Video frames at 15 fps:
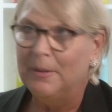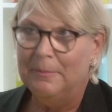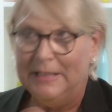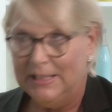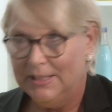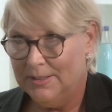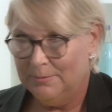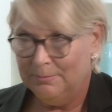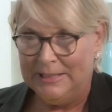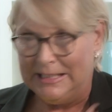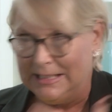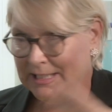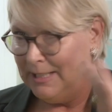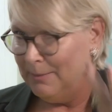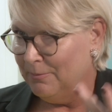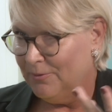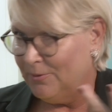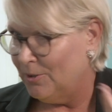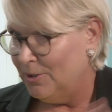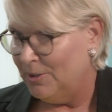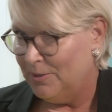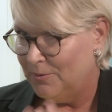vermitteln, mitgeben
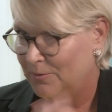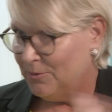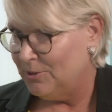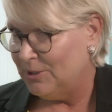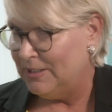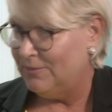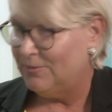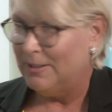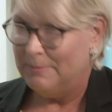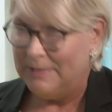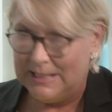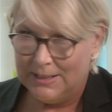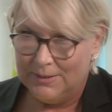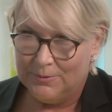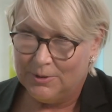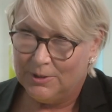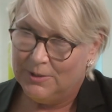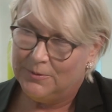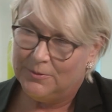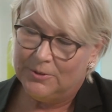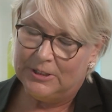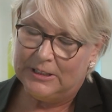wollen würden, vermitteln
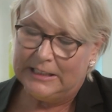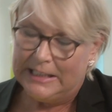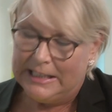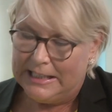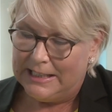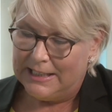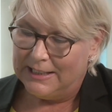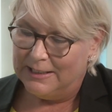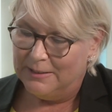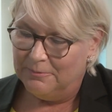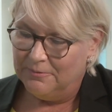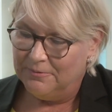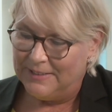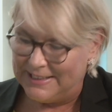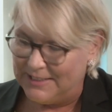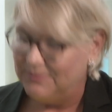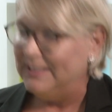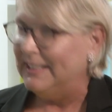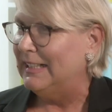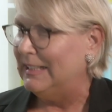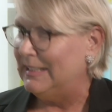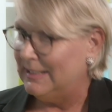wollen würden, ähm, was wäre